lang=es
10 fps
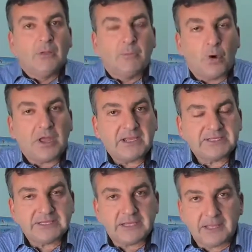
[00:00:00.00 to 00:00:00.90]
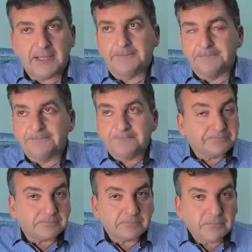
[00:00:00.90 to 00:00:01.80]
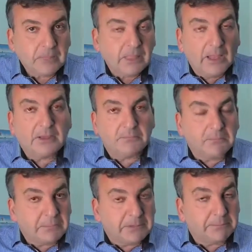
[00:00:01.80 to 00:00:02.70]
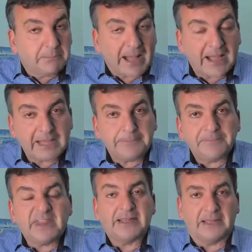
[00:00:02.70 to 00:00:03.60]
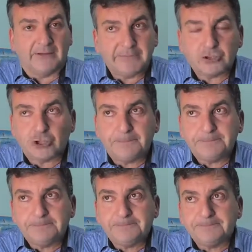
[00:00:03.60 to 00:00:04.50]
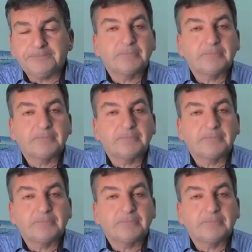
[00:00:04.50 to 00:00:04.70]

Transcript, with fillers: Pues... Em, Bajé, hice la foto,